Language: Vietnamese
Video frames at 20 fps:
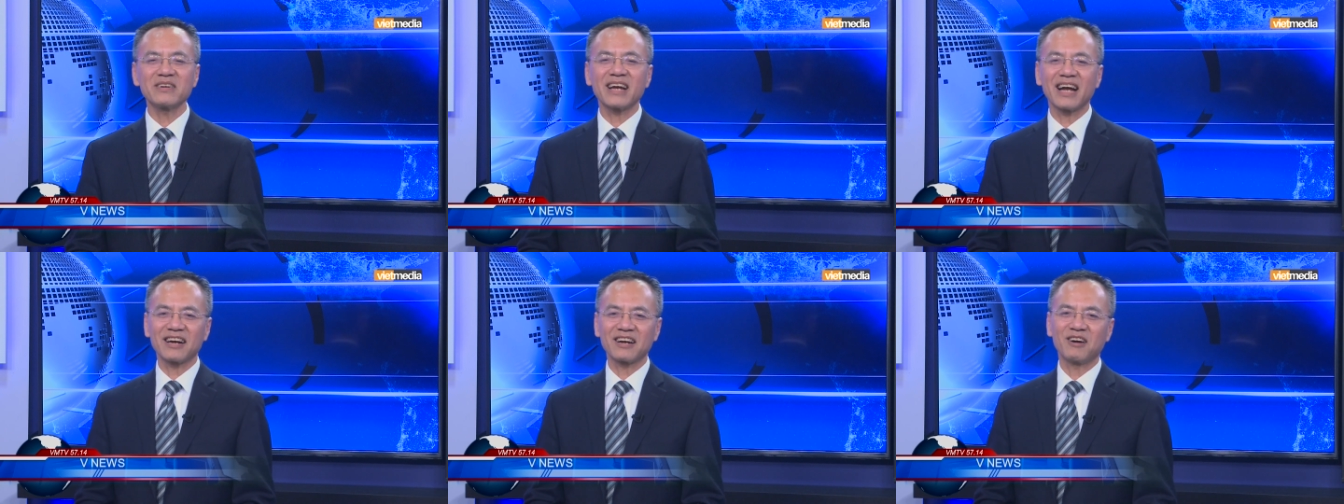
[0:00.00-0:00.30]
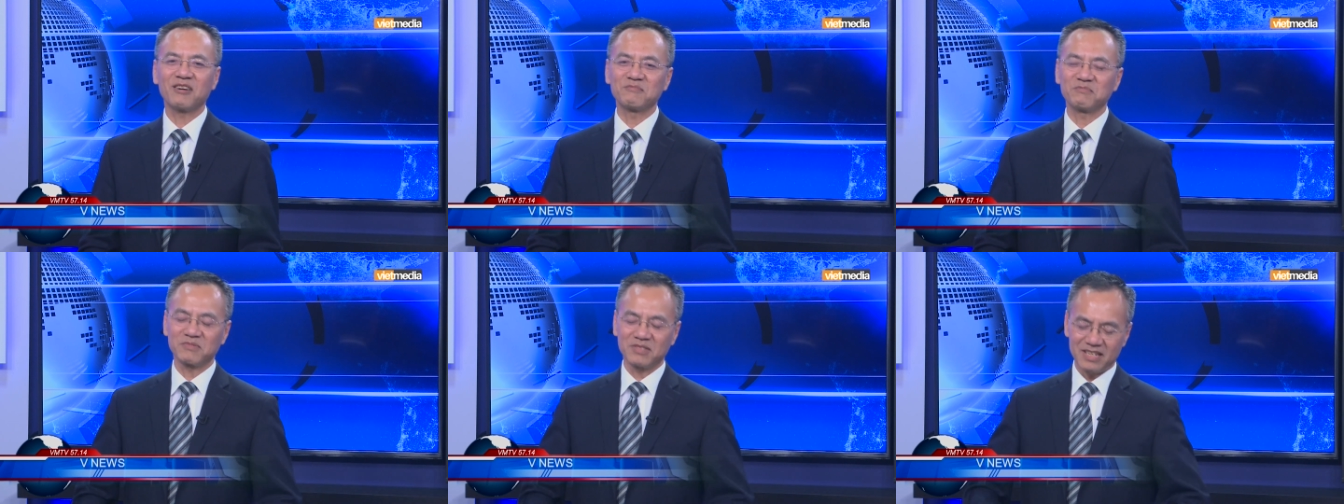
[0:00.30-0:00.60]
ra
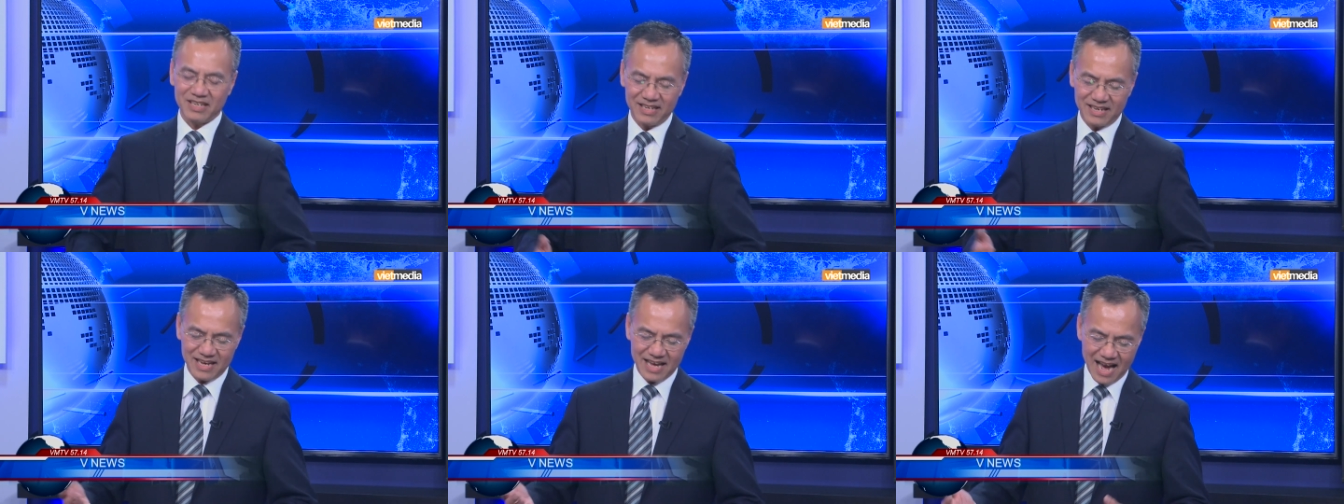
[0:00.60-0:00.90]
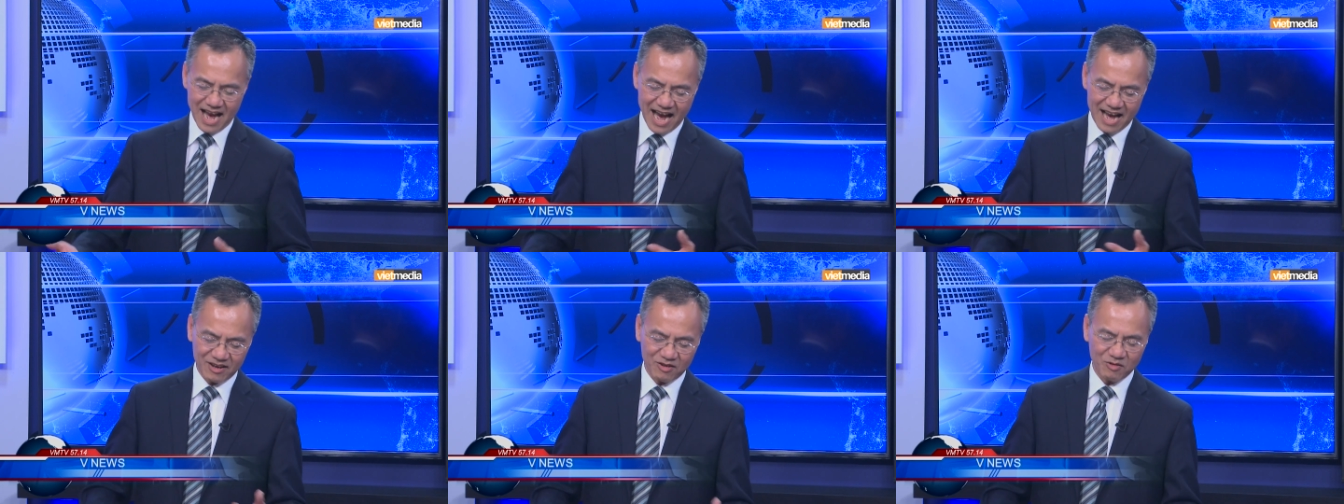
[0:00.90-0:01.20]
không thì
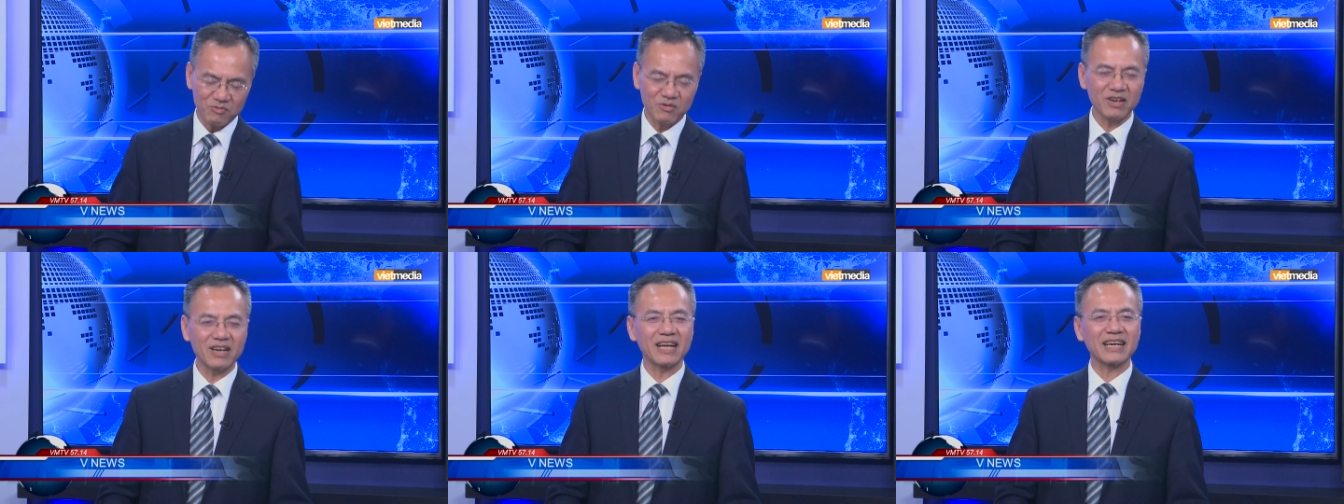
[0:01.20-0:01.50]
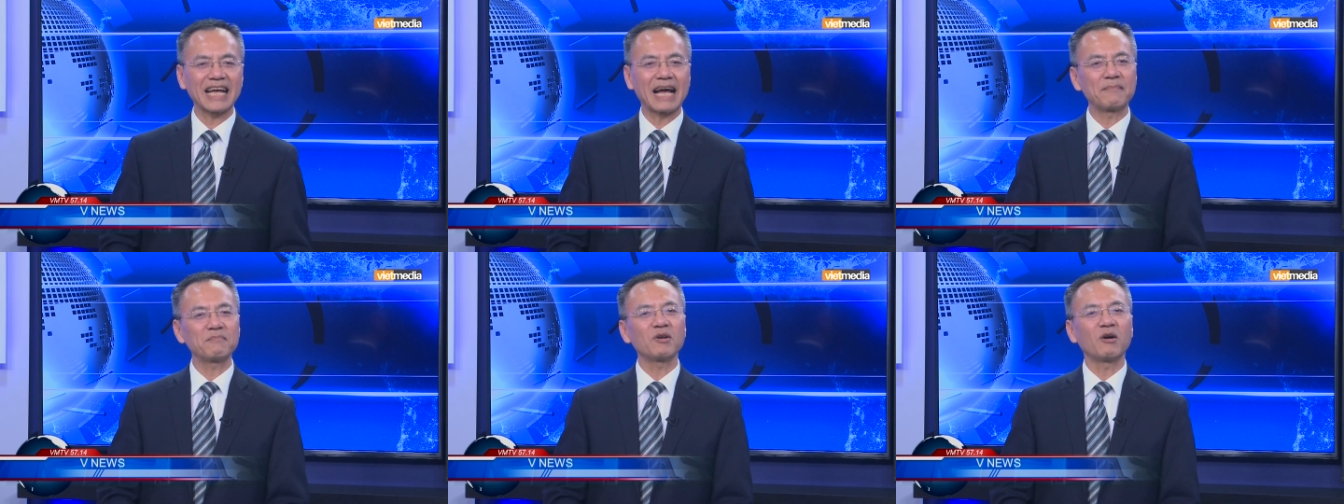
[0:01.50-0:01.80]
ai cũng có thể
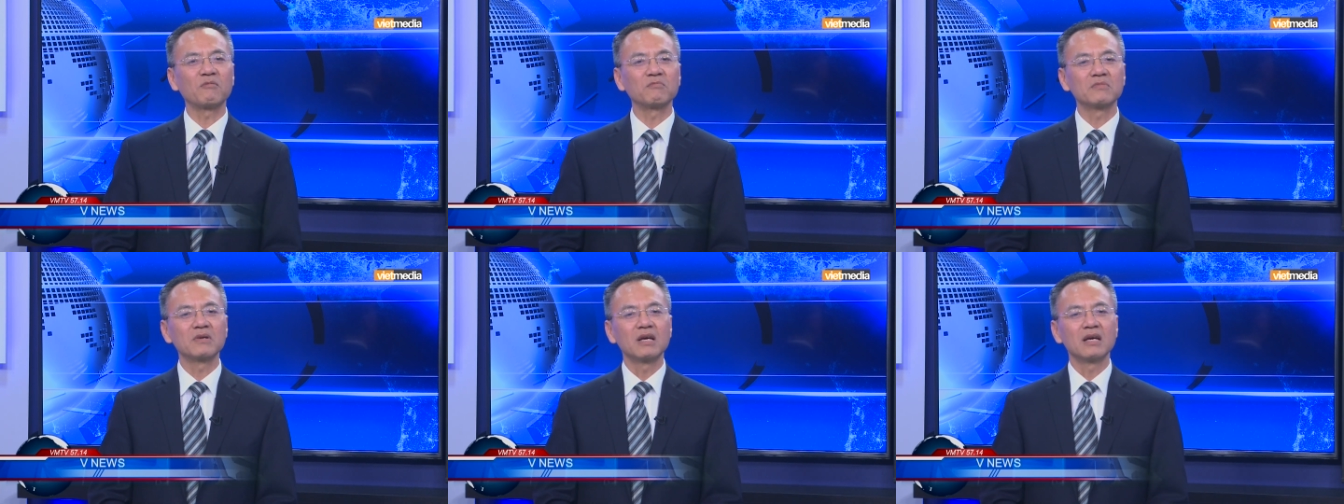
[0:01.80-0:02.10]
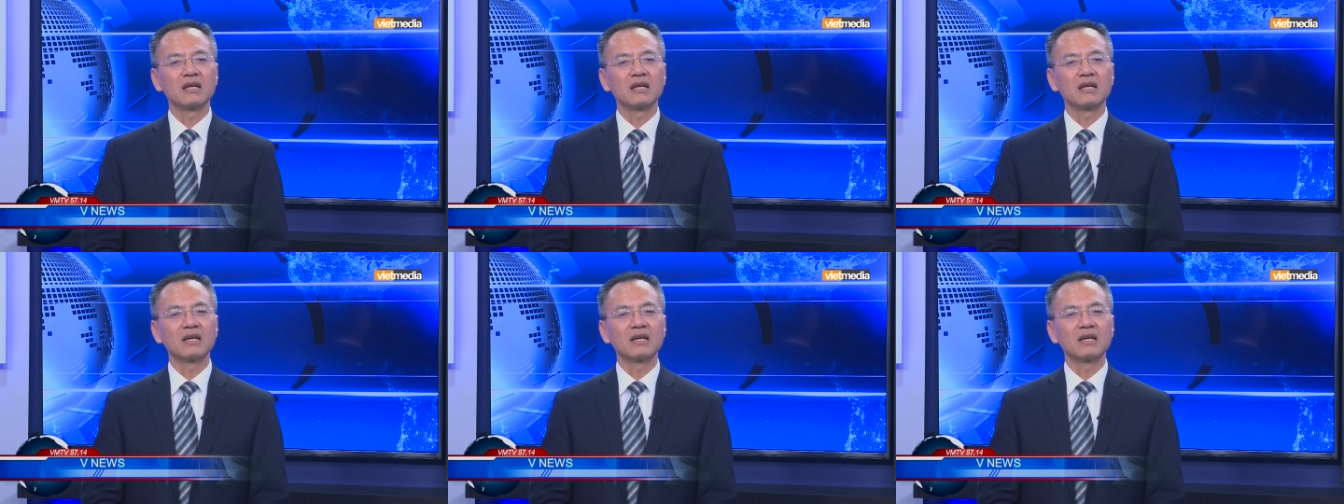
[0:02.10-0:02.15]
cảm động.